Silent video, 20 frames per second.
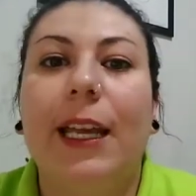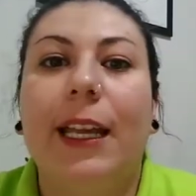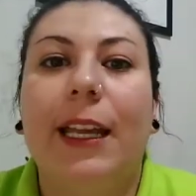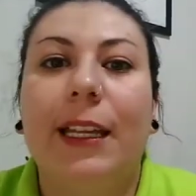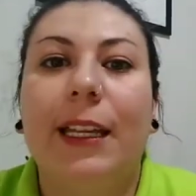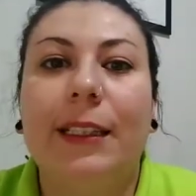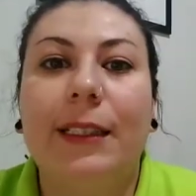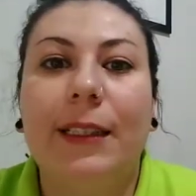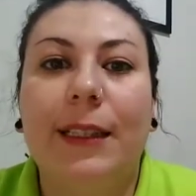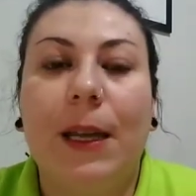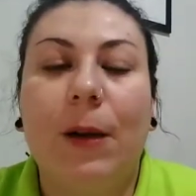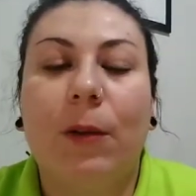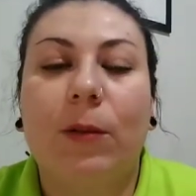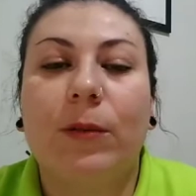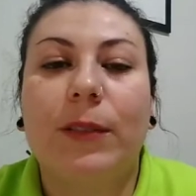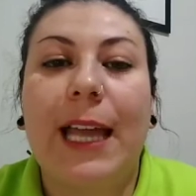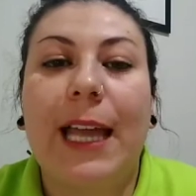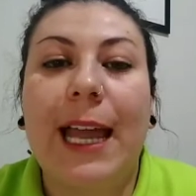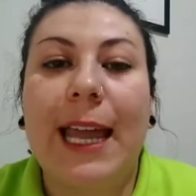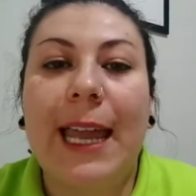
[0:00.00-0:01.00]

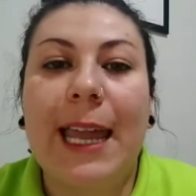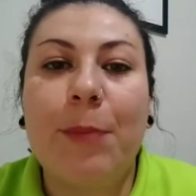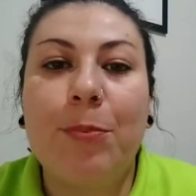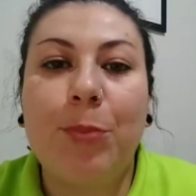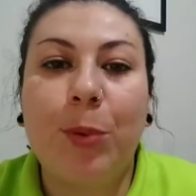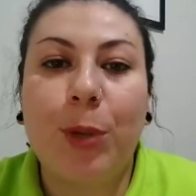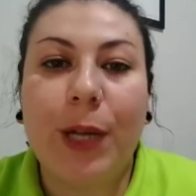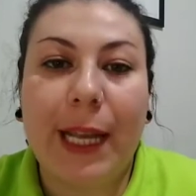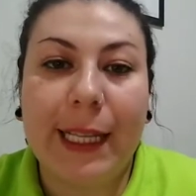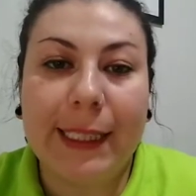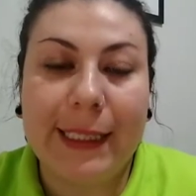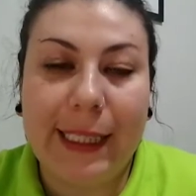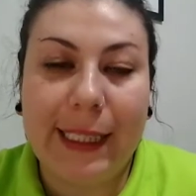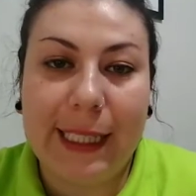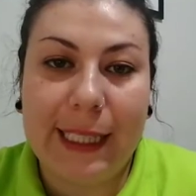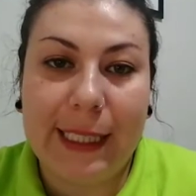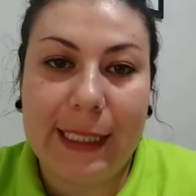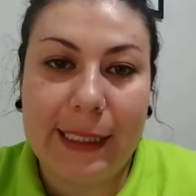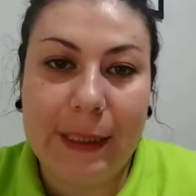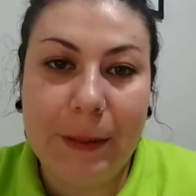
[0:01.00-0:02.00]
Então, na época
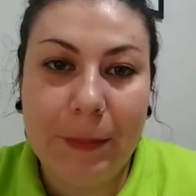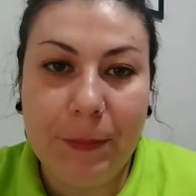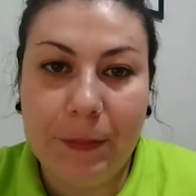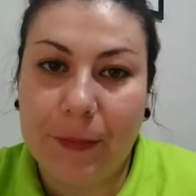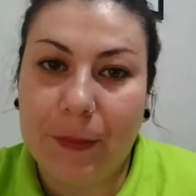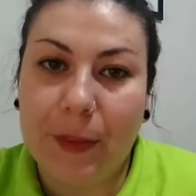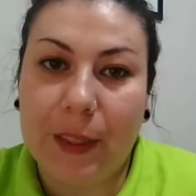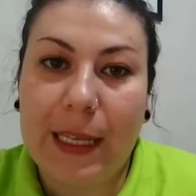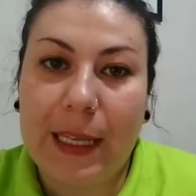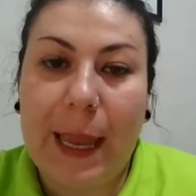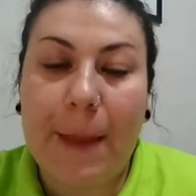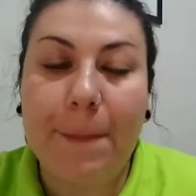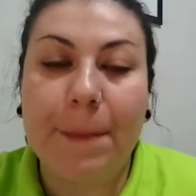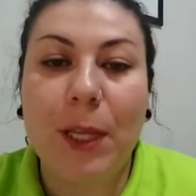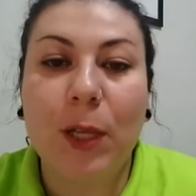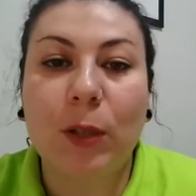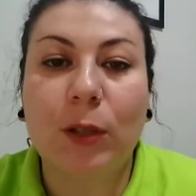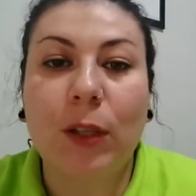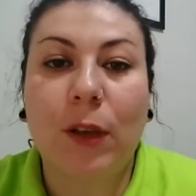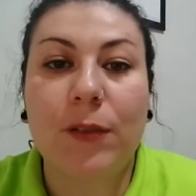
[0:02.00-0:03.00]
dele, que é
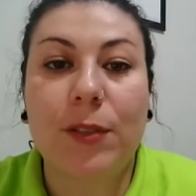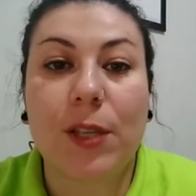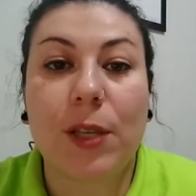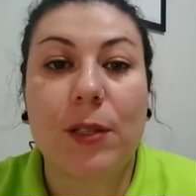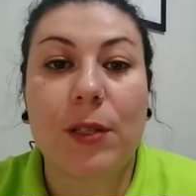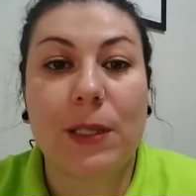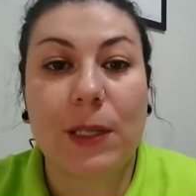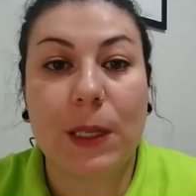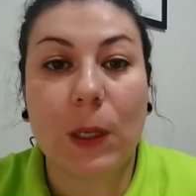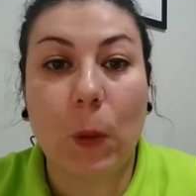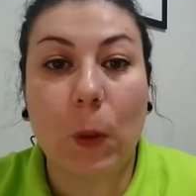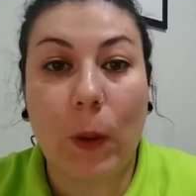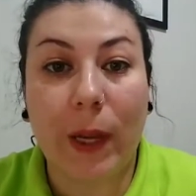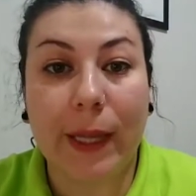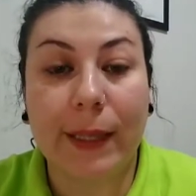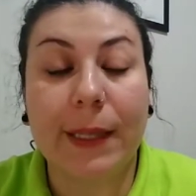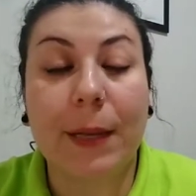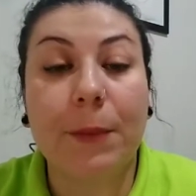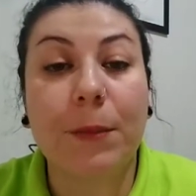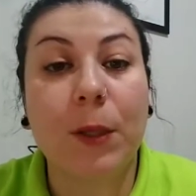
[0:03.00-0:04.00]

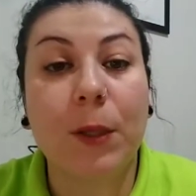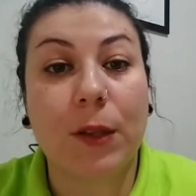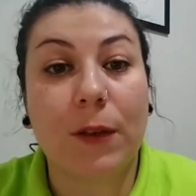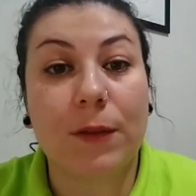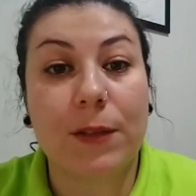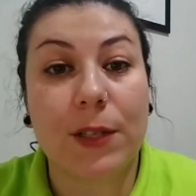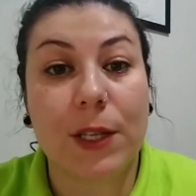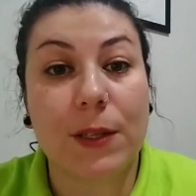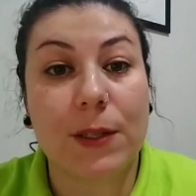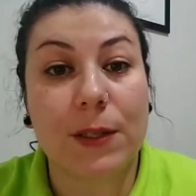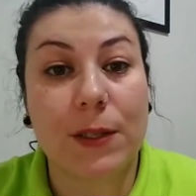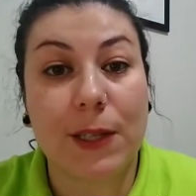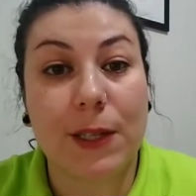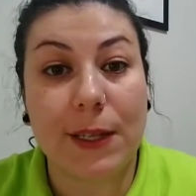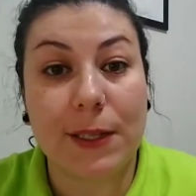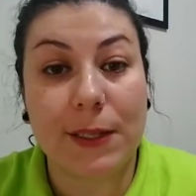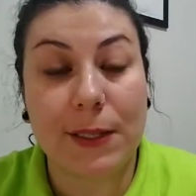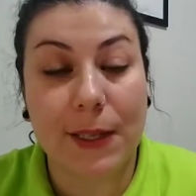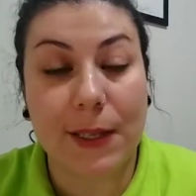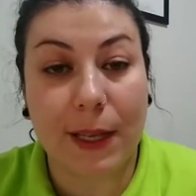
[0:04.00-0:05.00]
1950 a
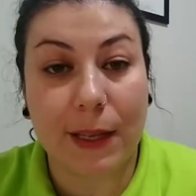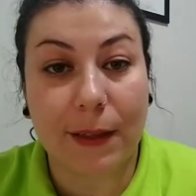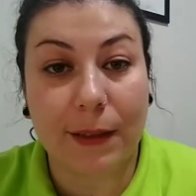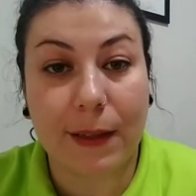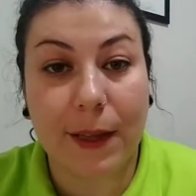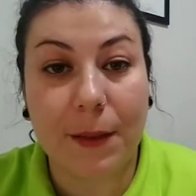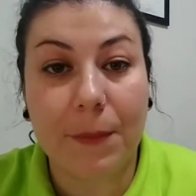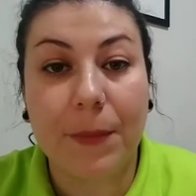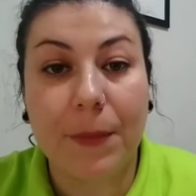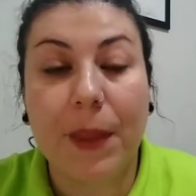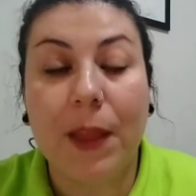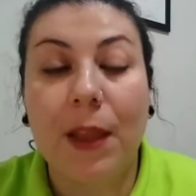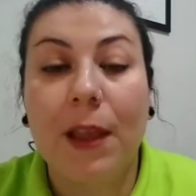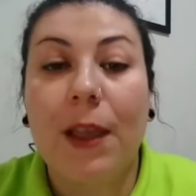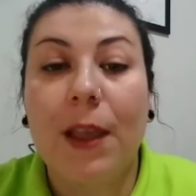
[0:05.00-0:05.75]
1960,